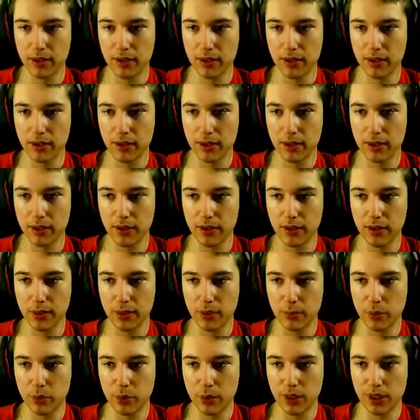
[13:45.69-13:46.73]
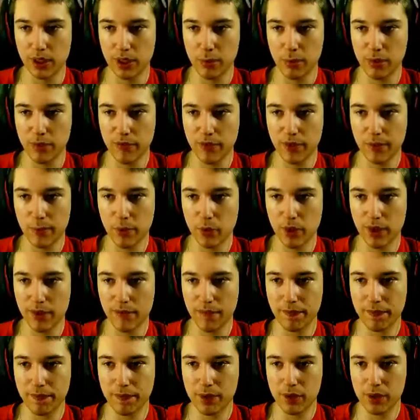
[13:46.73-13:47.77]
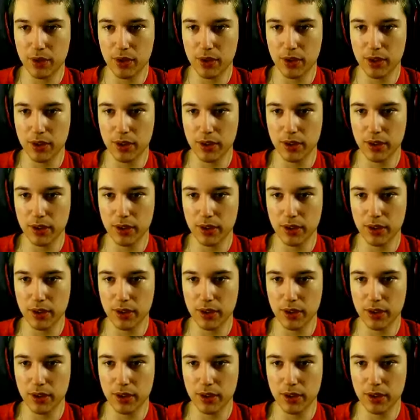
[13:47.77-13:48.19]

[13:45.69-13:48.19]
Yy, płyniemy w spław, czy